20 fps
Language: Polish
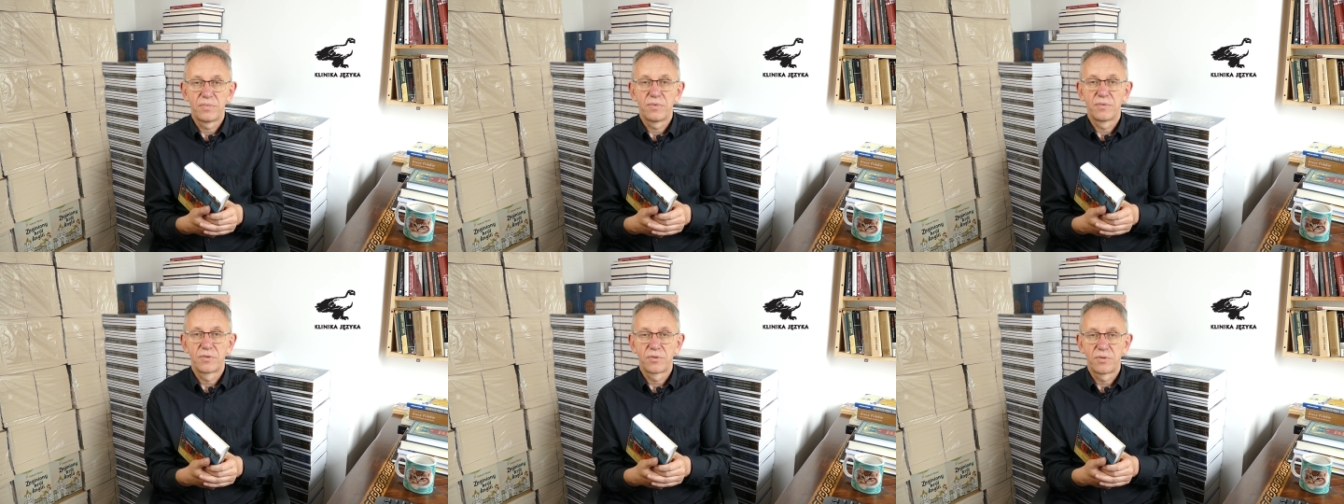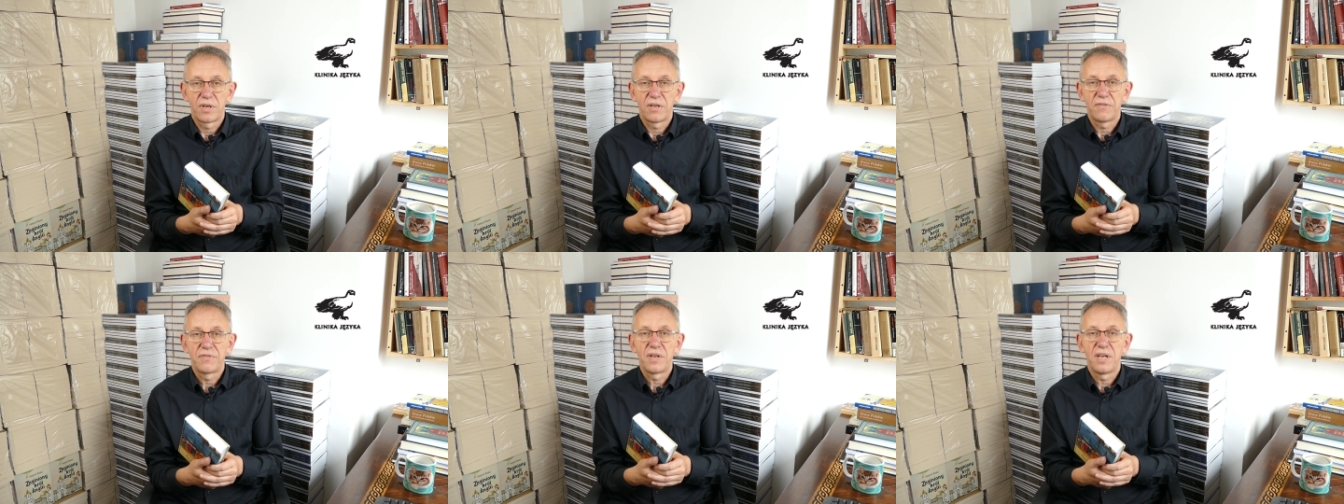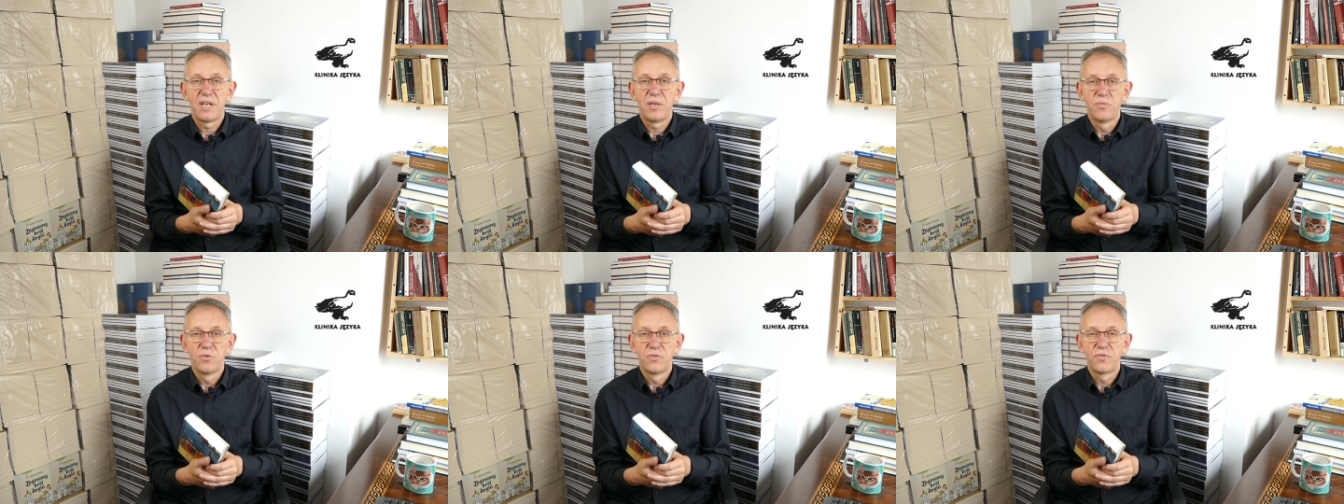która
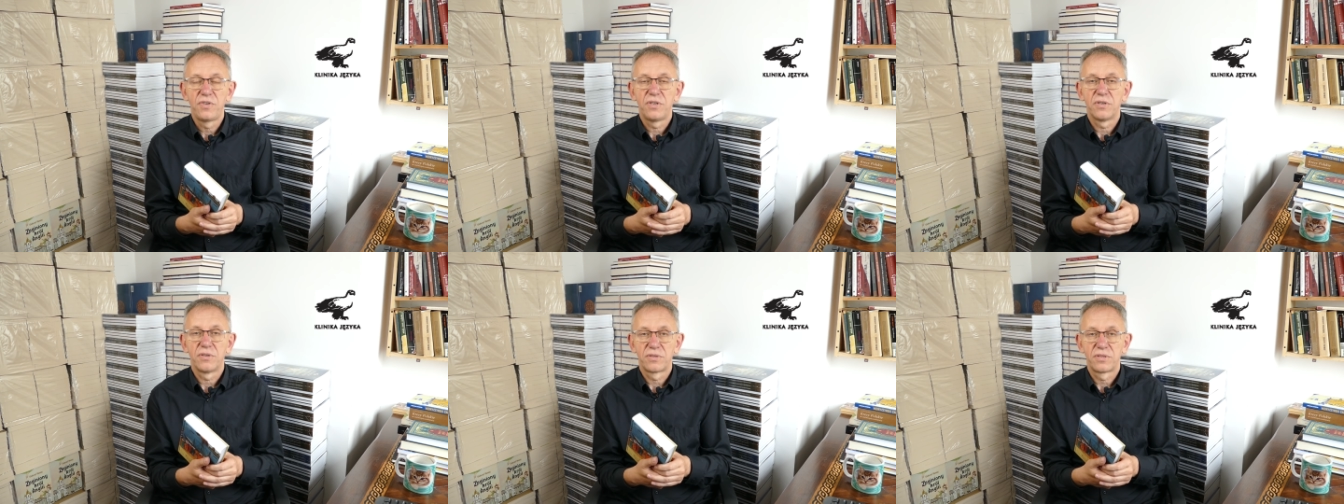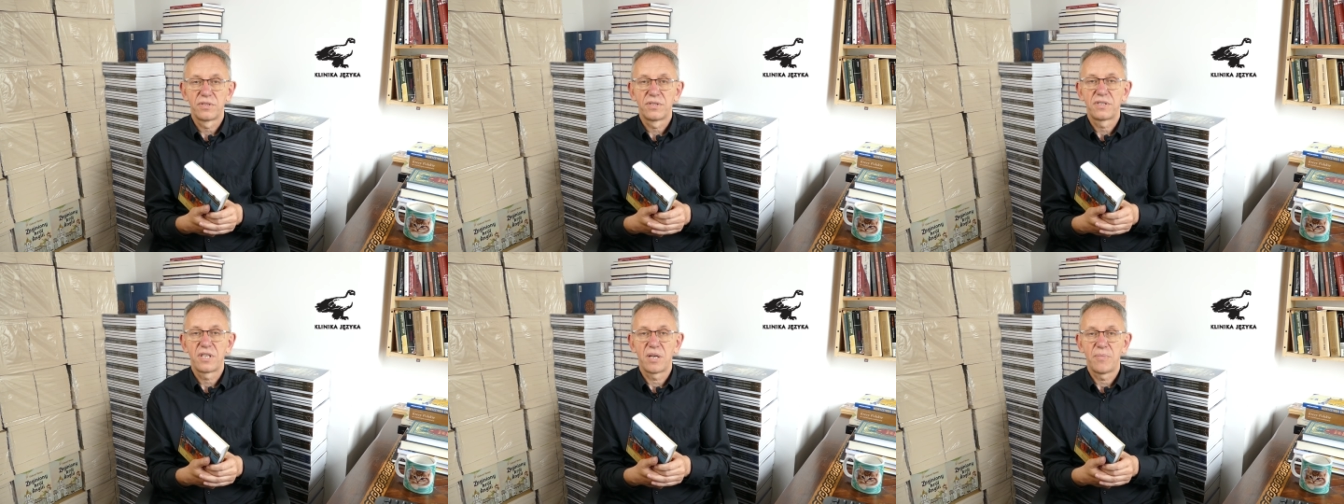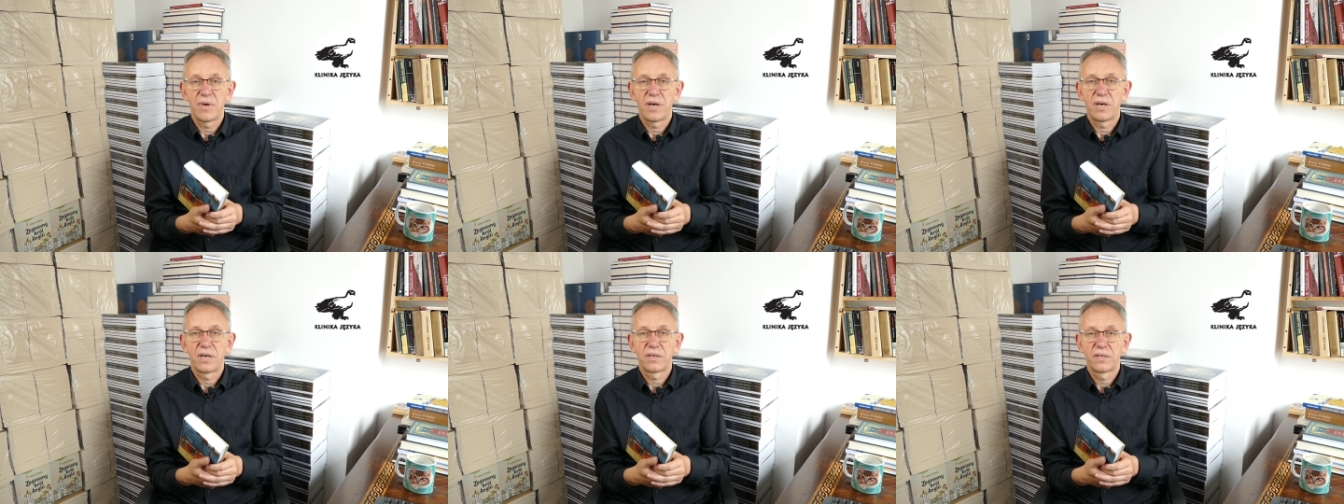wiele mówi o
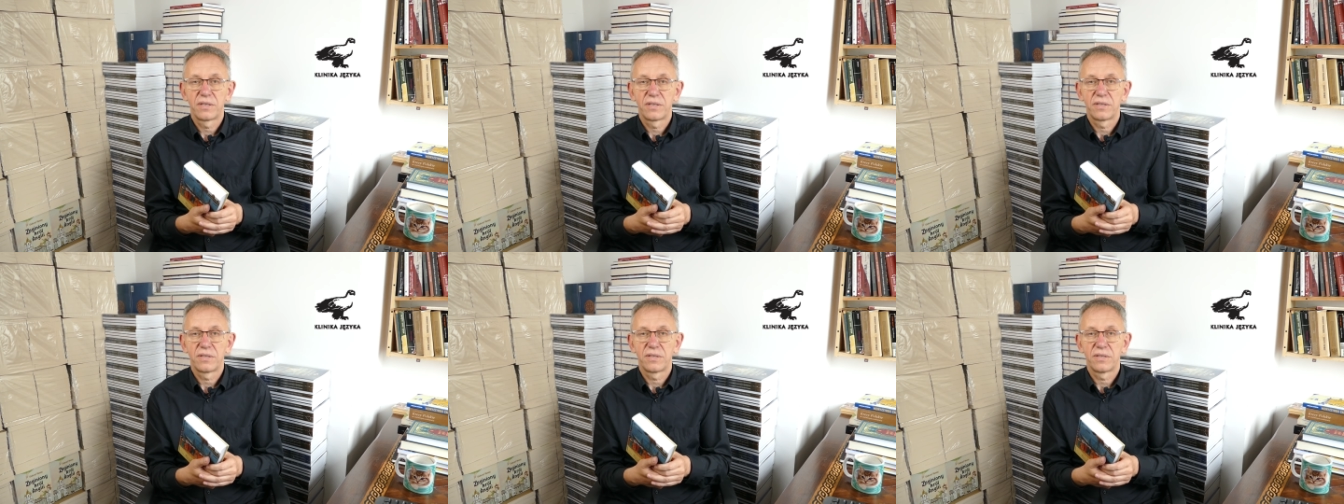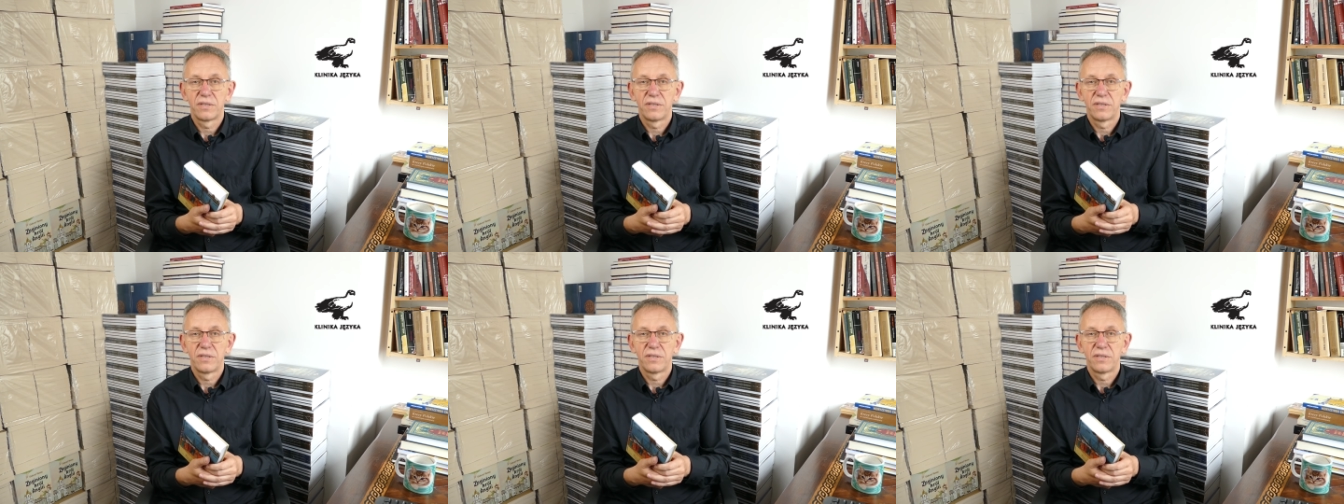systemach,